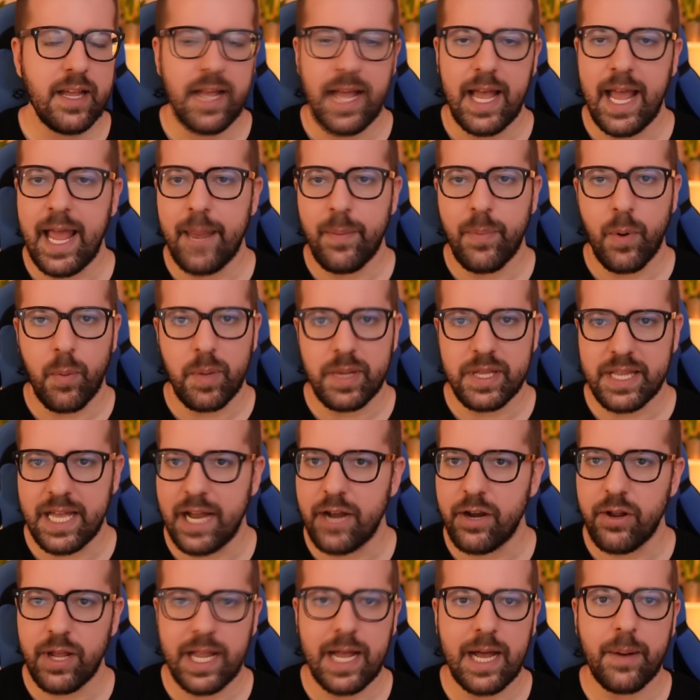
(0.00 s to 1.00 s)
È il
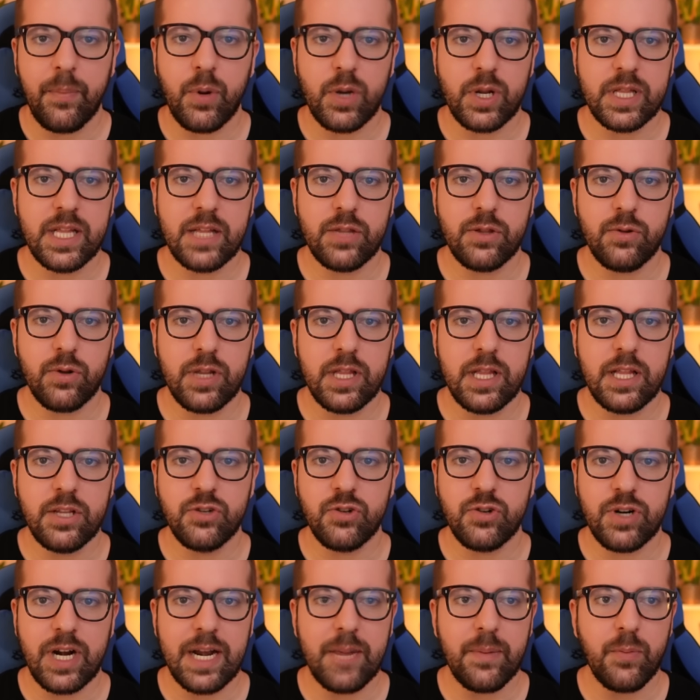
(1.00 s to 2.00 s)
proprietario e caporedattore del
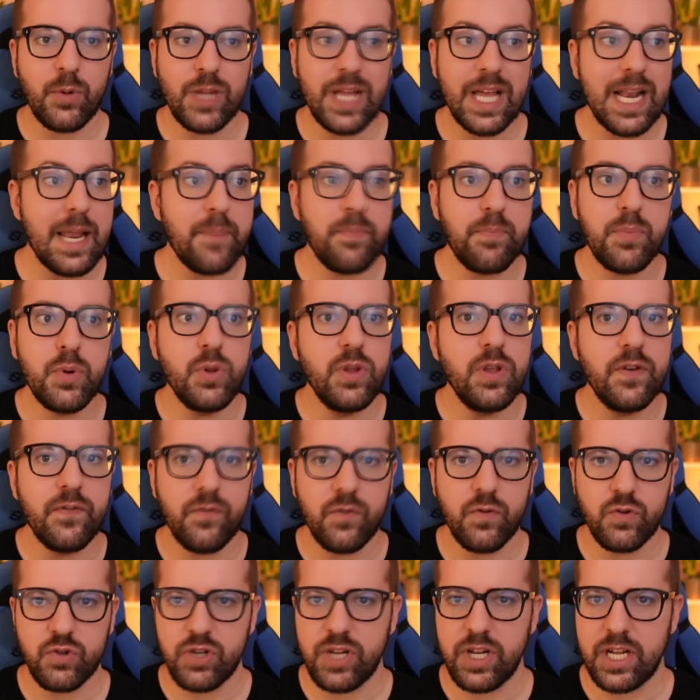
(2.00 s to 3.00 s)
giornale mondiale più
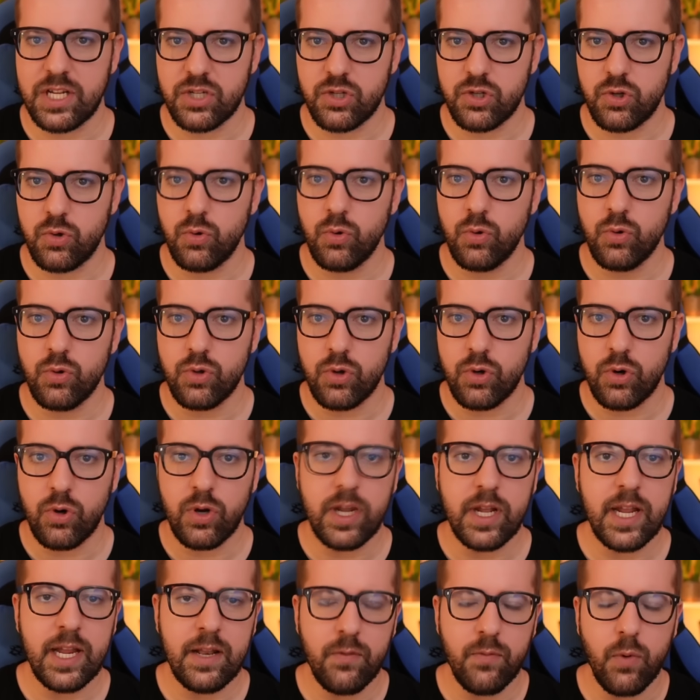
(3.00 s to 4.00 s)
diffuso in assoluto,
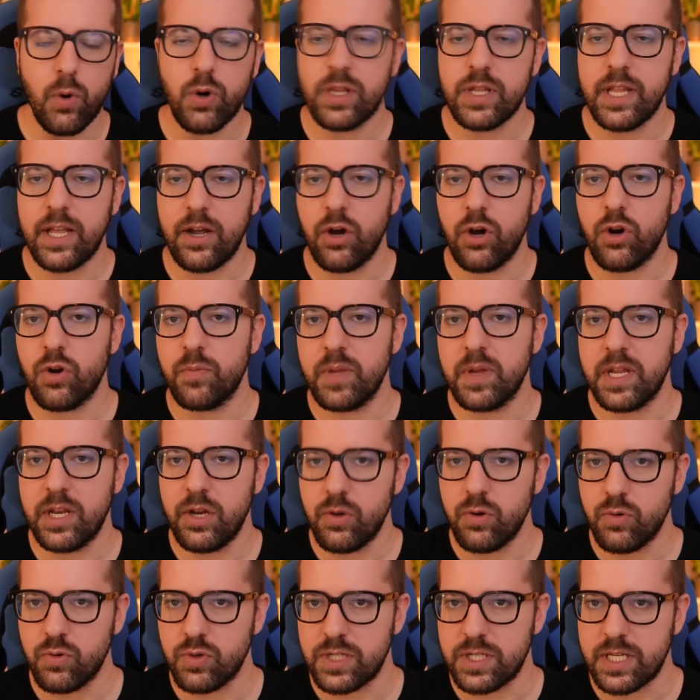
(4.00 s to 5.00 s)
il World Economy
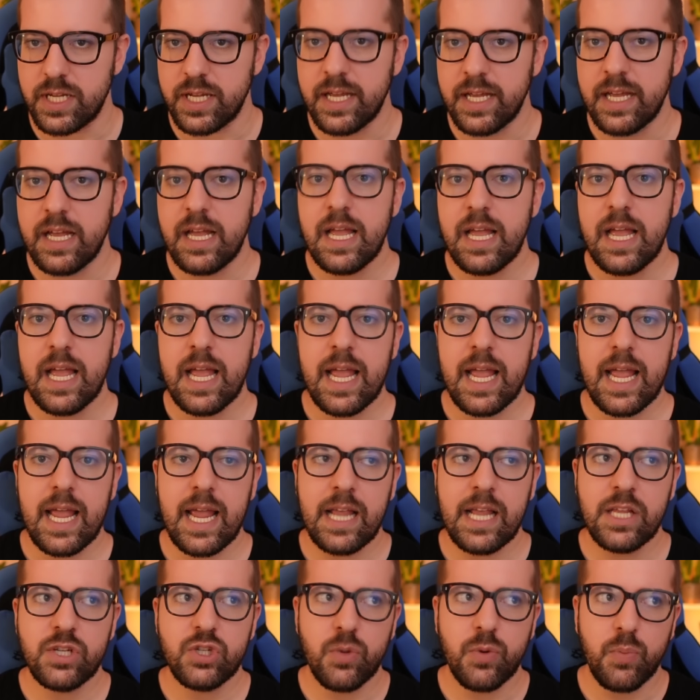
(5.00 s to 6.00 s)
News,
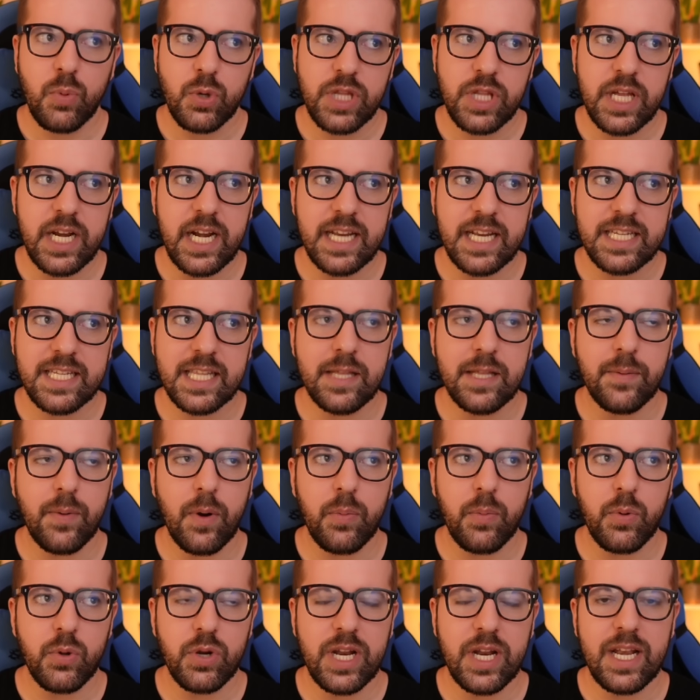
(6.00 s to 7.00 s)
e il suo potere risiede
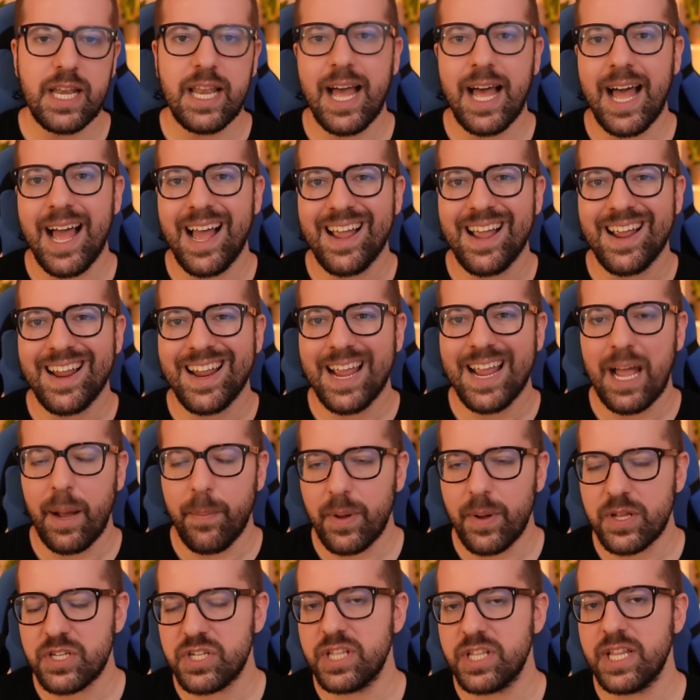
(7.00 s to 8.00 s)
proprio nella
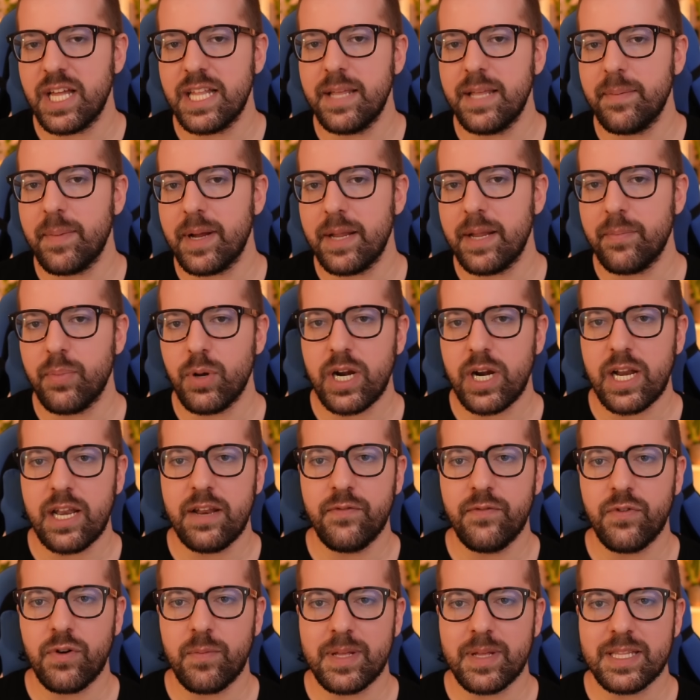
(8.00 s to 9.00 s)
capacità di manipolare le
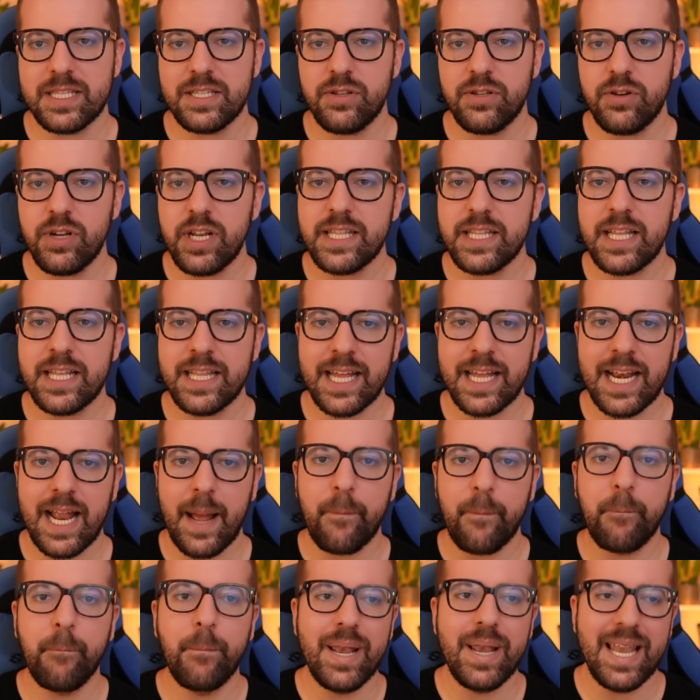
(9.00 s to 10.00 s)
informazioni e di andare
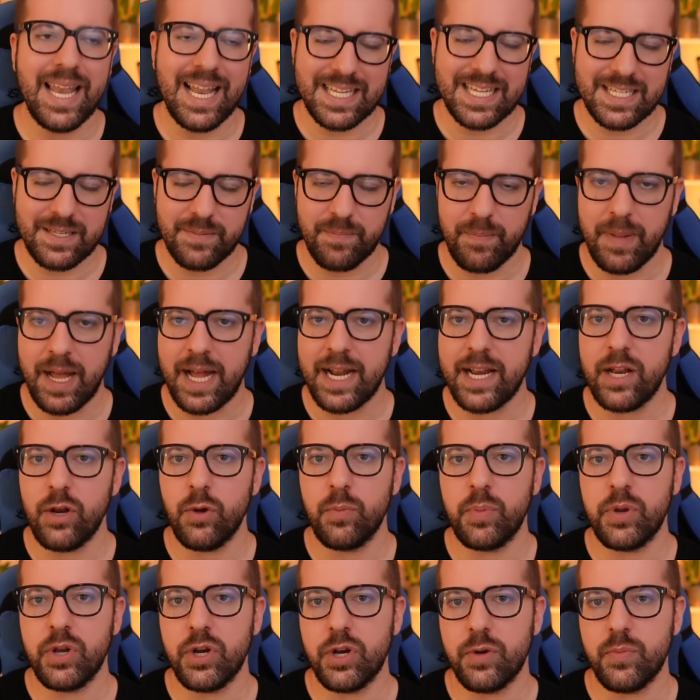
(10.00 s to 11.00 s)
a plasmare
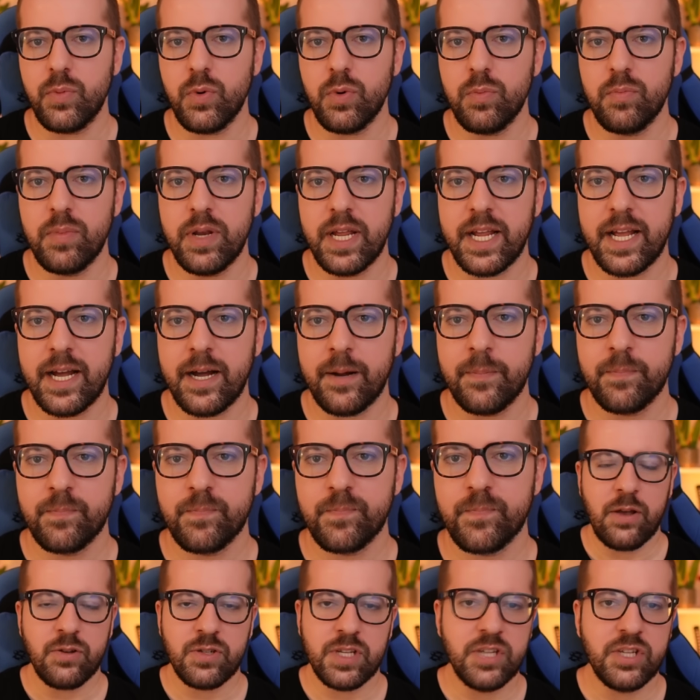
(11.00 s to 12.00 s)
l'opinione pubblica.
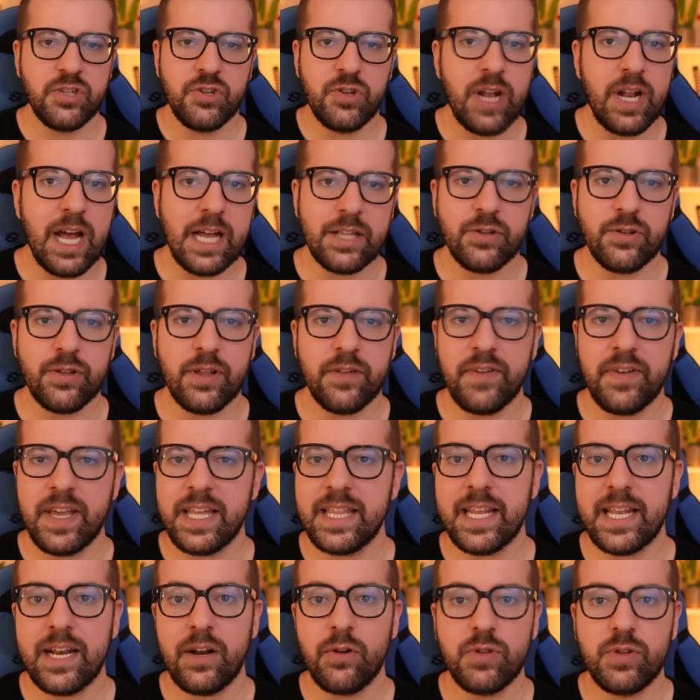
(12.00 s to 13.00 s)
È ossessionato da
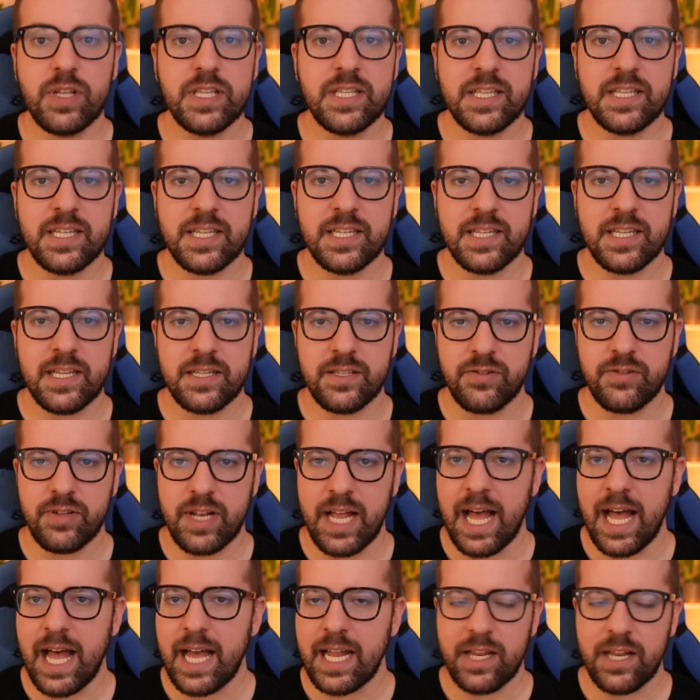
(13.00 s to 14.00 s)
vendere notizie
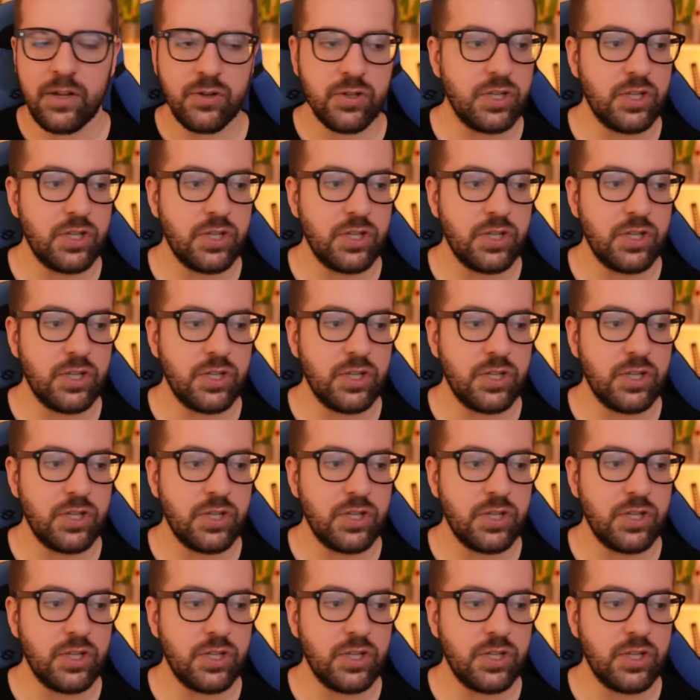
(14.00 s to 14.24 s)
sensazionali,